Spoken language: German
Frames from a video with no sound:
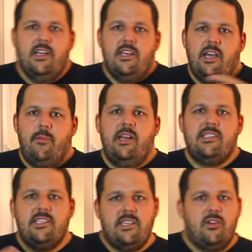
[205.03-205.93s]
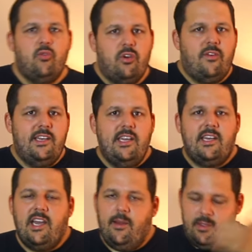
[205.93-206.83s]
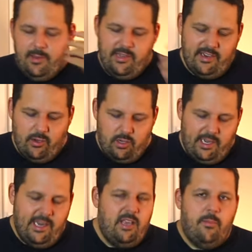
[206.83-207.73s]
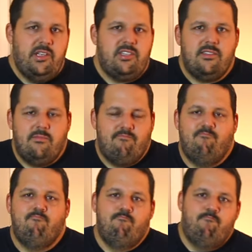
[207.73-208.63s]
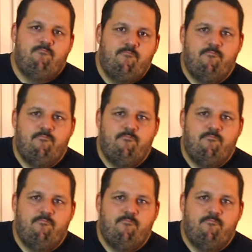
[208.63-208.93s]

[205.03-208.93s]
Die haben in letzter Zeit gute Qualität gehabt, aber da waren auch einige Batches. Hm.